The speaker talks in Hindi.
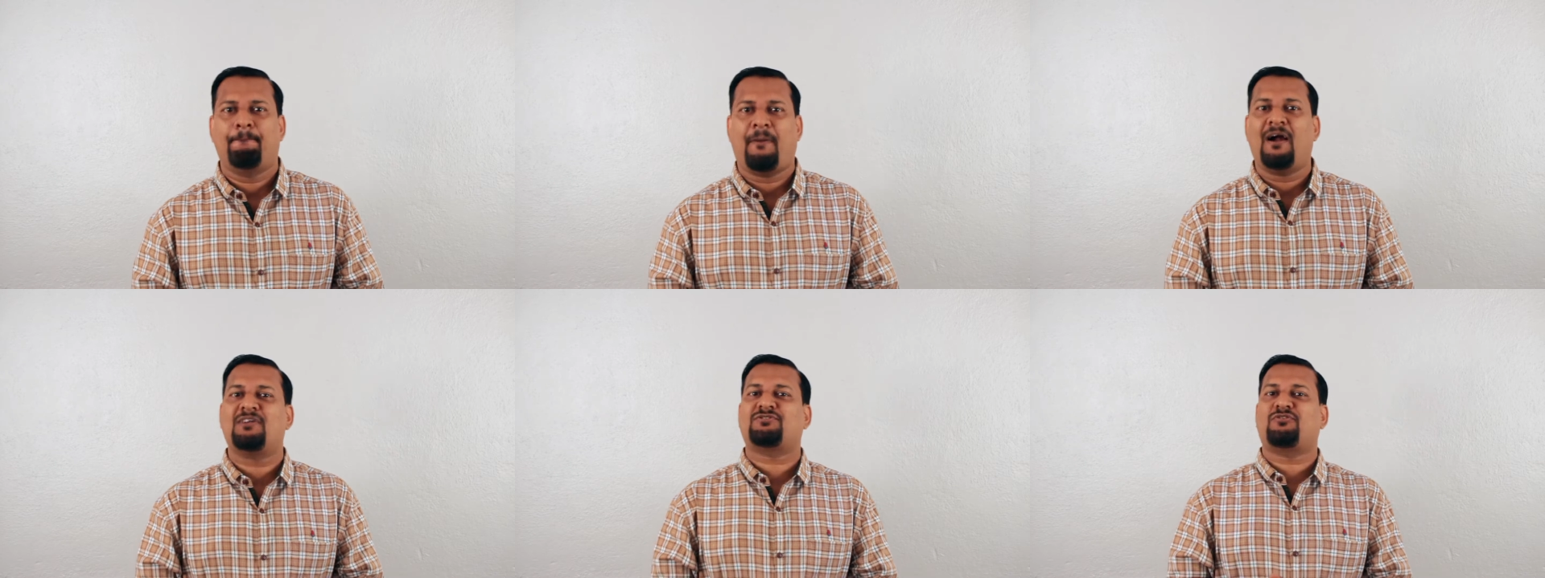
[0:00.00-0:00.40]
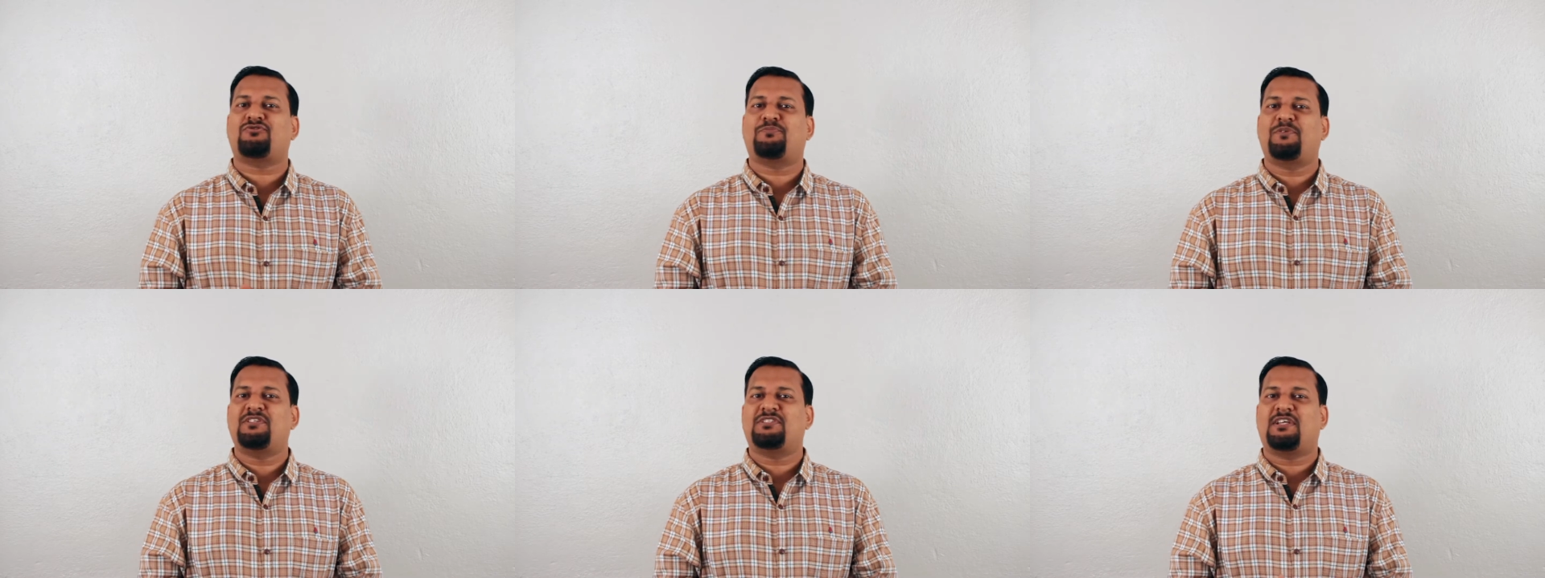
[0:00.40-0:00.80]
Parts of
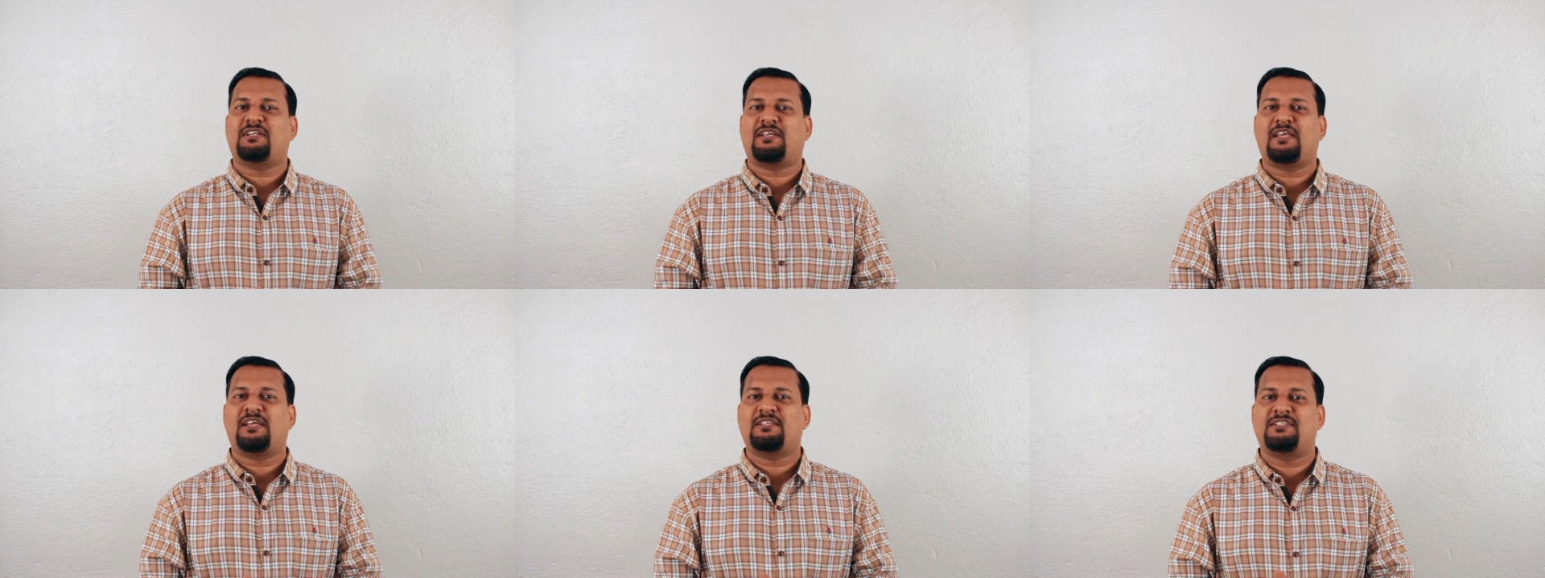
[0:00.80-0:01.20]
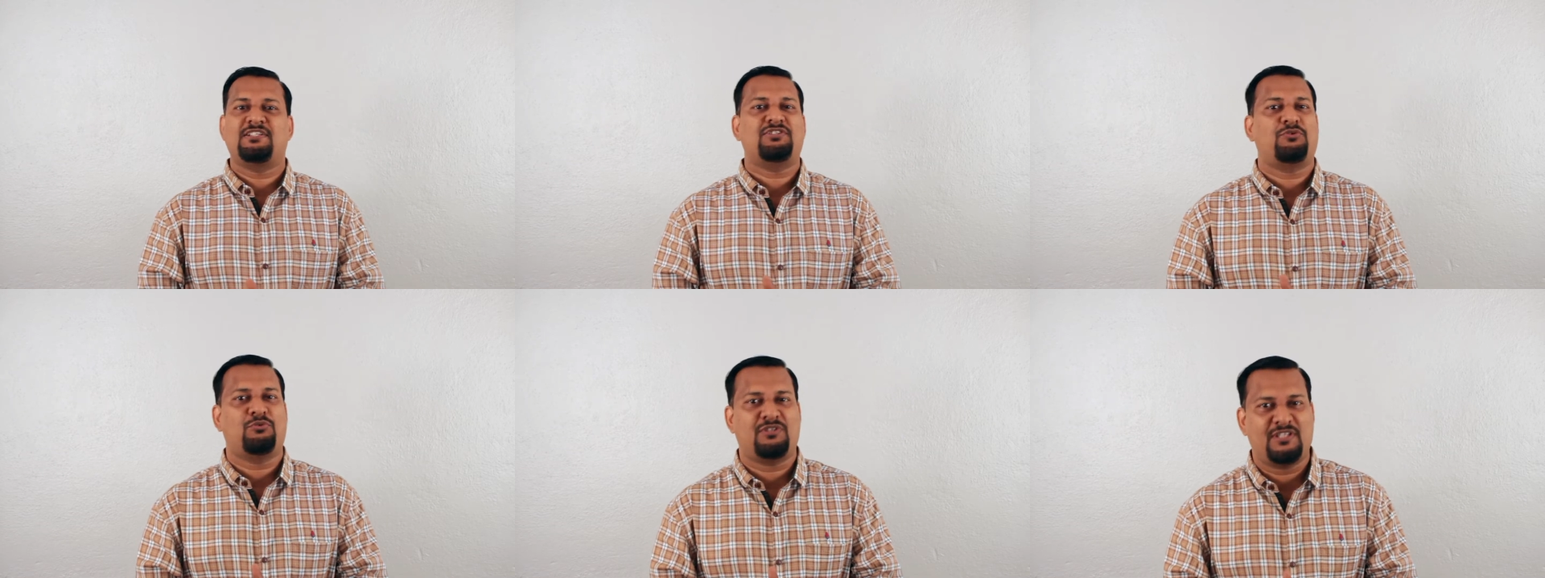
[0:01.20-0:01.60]
speech करके एक
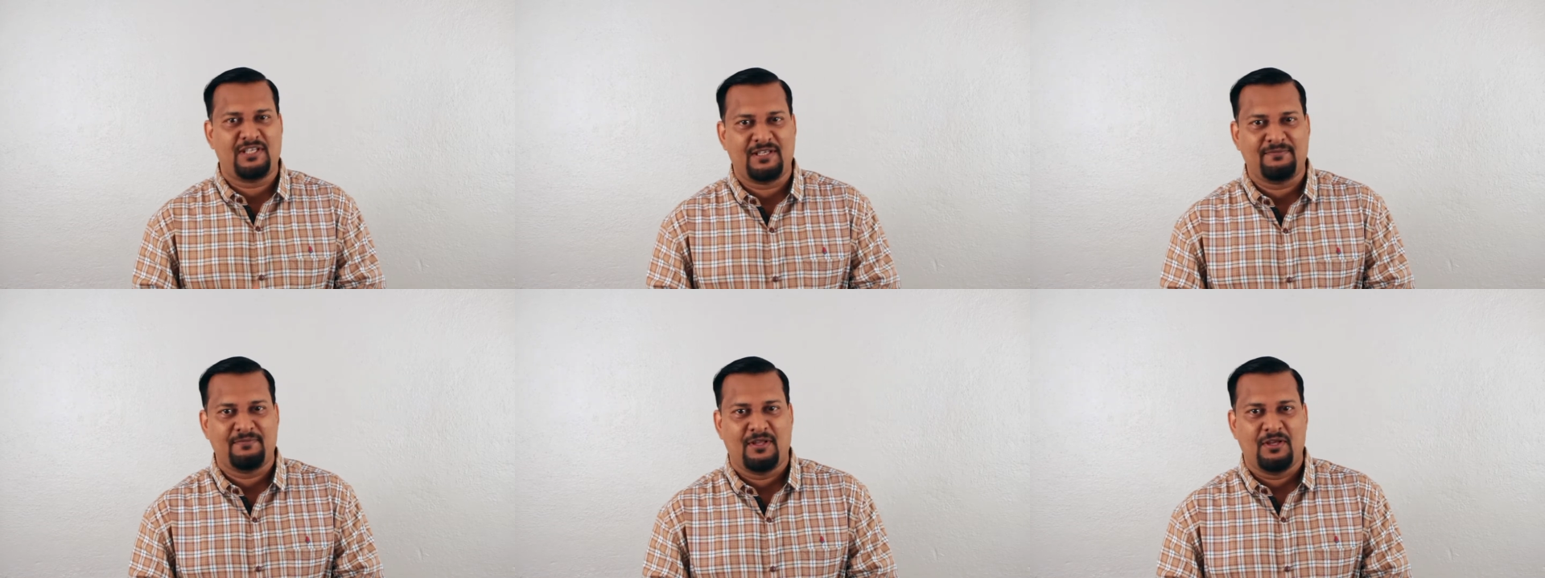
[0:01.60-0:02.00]
चीज़ होती है